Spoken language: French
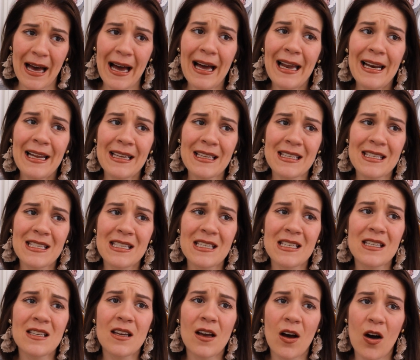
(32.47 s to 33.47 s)
un
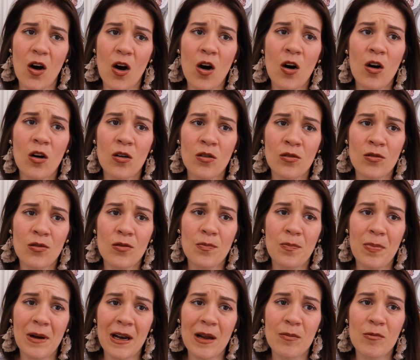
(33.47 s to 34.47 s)
lundi en euh,
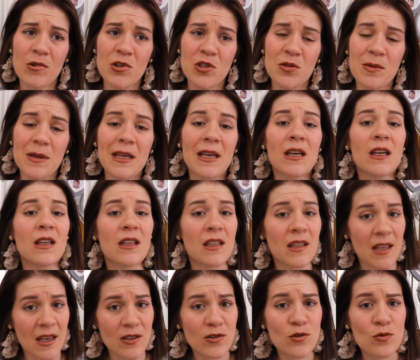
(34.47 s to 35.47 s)
plein mois de juillet
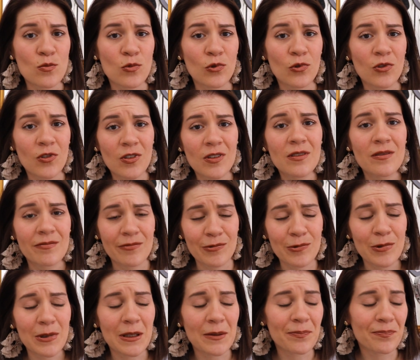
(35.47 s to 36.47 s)
il y a du monde.
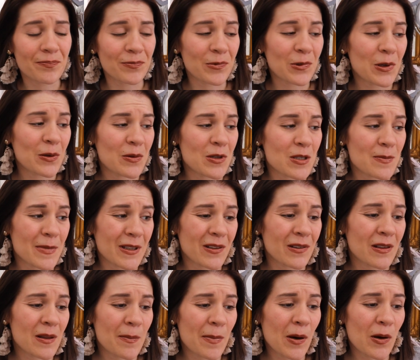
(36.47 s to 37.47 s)
Oui, oui, oui, je
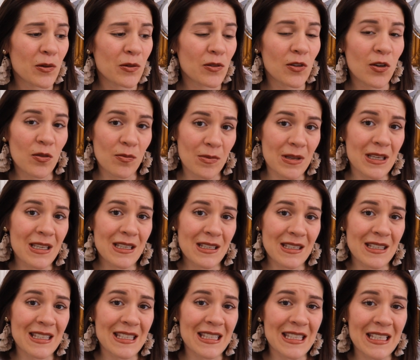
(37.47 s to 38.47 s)
m'attendais pas autant mais
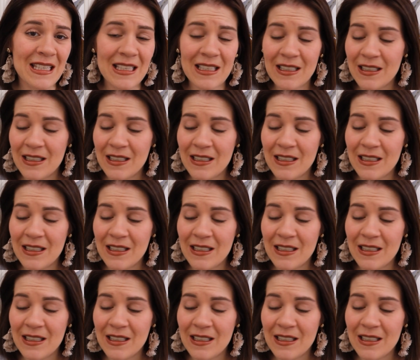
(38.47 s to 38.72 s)
si si.